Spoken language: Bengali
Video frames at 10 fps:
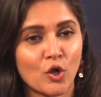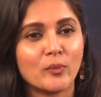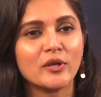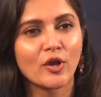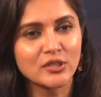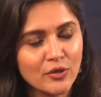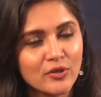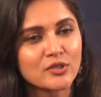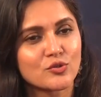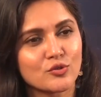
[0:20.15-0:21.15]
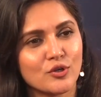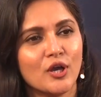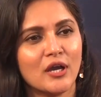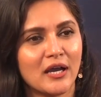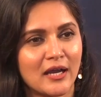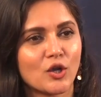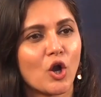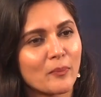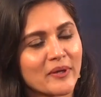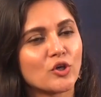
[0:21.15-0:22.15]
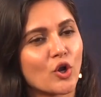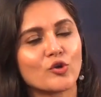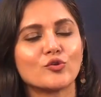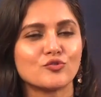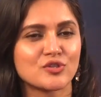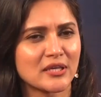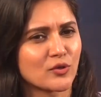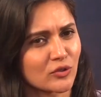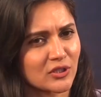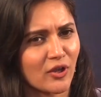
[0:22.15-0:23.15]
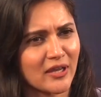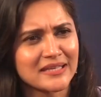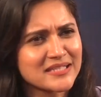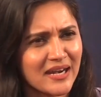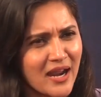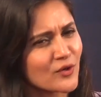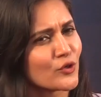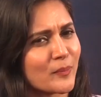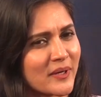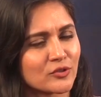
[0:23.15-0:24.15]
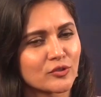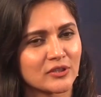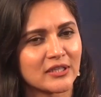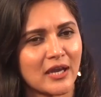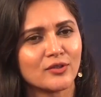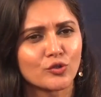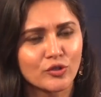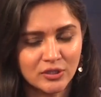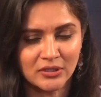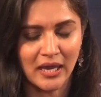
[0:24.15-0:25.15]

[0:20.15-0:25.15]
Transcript: অভিনয়টাও একটু গল্পের ধরন অনুযায়ী করতে হয় এছাড়া আর কোনো পার্থক্য নেই আন্তরিক